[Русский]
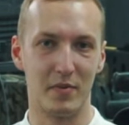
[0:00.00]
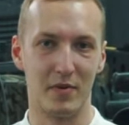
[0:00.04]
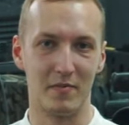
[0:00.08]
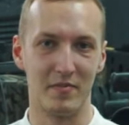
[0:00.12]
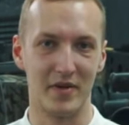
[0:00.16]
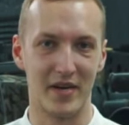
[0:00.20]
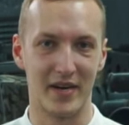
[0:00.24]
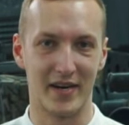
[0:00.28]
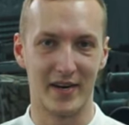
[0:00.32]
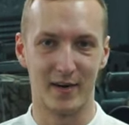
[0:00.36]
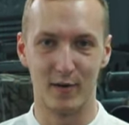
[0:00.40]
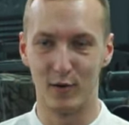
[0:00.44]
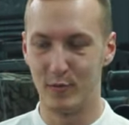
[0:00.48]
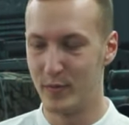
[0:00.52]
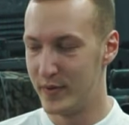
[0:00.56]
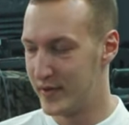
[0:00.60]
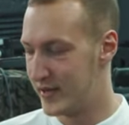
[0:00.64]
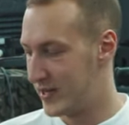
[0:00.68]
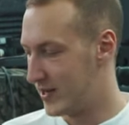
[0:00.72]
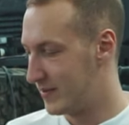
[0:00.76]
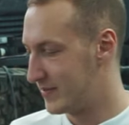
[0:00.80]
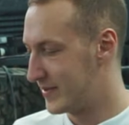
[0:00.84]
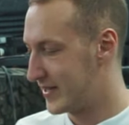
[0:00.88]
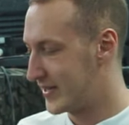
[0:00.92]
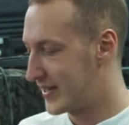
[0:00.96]
помеха
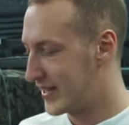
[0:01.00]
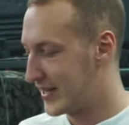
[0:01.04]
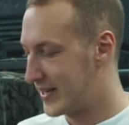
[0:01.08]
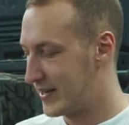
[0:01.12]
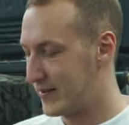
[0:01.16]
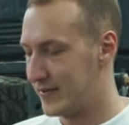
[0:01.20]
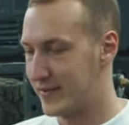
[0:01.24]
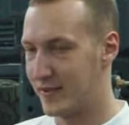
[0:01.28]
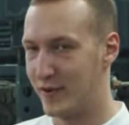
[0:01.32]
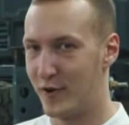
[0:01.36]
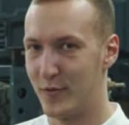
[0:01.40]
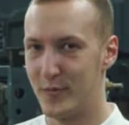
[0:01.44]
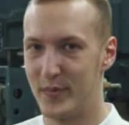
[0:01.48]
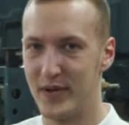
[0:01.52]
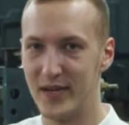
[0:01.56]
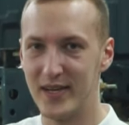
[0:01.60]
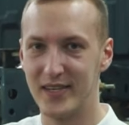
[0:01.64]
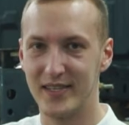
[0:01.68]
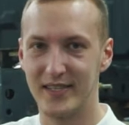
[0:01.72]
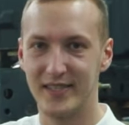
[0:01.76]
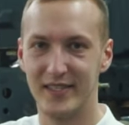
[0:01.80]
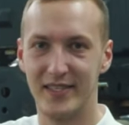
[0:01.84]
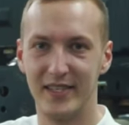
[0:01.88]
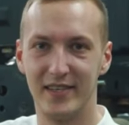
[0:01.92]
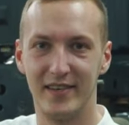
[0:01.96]
любителям таких
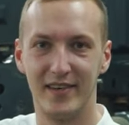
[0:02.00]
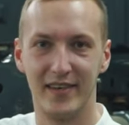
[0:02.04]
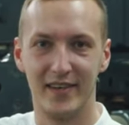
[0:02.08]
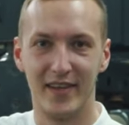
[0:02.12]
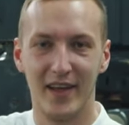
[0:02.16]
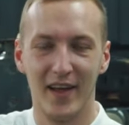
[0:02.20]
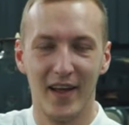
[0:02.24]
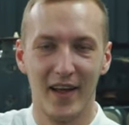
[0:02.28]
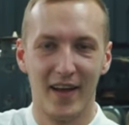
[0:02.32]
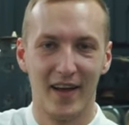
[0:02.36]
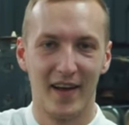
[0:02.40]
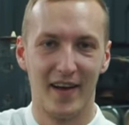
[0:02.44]
автомобилей сделать